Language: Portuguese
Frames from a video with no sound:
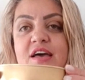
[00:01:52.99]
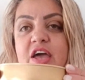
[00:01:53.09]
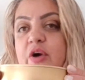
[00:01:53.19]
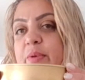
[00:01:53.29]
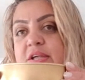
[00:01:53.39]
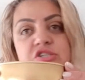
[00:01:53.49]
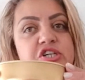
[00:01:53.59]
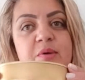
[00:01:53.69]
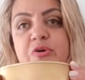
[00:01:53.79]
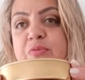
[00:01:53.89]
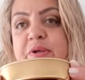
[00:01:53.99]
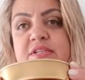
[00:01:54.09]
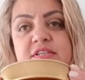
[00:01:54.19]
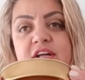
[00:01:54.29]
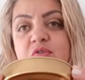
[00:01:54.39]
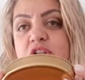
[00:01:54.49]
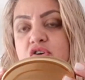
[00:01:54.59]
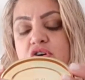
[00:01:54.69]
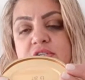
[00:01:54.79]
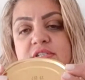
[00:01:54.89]
É uma latinha muito parecida com a
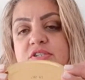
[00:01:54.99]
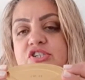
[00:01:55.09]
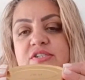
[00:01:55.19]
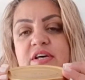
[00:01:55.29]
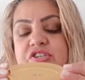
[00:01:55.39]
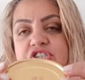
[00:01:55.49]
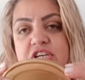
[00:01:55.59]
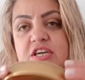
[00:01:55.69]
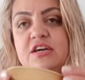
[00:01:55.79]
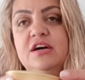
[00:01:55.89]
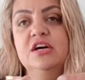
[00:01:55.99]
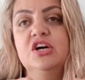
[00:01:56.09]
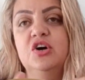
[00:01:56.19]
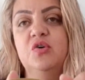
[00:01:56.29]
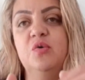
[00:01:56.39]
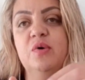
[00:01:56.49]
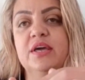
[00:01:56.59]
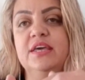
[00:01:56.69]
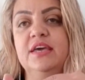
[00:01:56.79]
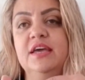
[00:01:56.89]
nossa de sardinha, com
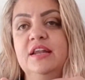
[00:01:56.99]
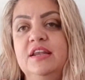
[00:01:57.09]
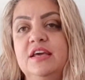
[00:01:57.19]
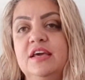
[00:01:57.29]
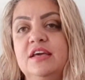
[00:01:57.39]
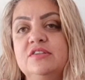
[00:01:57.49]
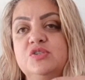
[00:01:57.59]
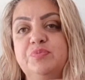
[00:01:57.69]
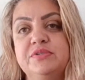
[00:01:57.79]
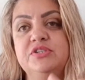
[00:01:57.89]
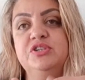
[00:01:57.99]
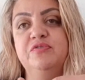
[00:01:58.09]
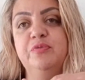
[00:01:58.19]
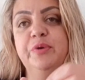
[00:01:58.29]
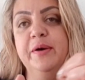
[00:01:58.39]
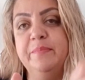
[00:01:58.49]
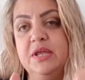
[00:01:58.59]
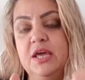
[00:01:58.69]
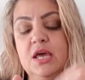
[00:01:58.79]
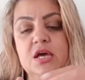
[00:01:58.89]
aquele dispositivo para
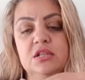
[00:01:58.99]
abrir.